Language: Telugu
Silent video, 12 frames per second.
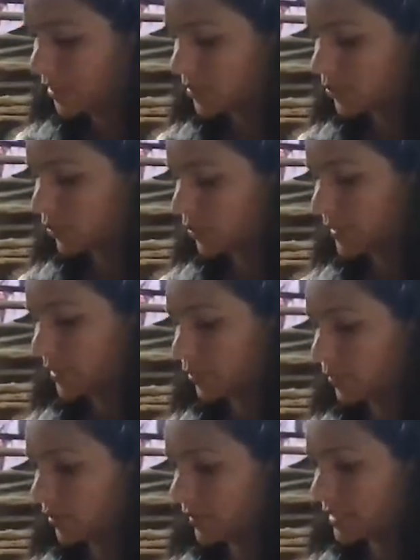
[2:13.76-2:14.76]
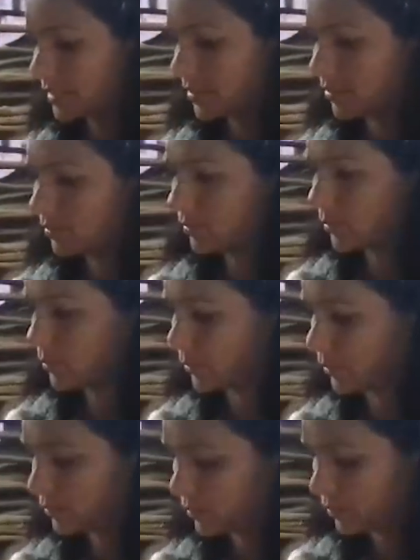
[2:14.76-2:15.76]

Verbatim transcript: కస్తూరి మెంతి కూడా వేశారు ఇప్పుడు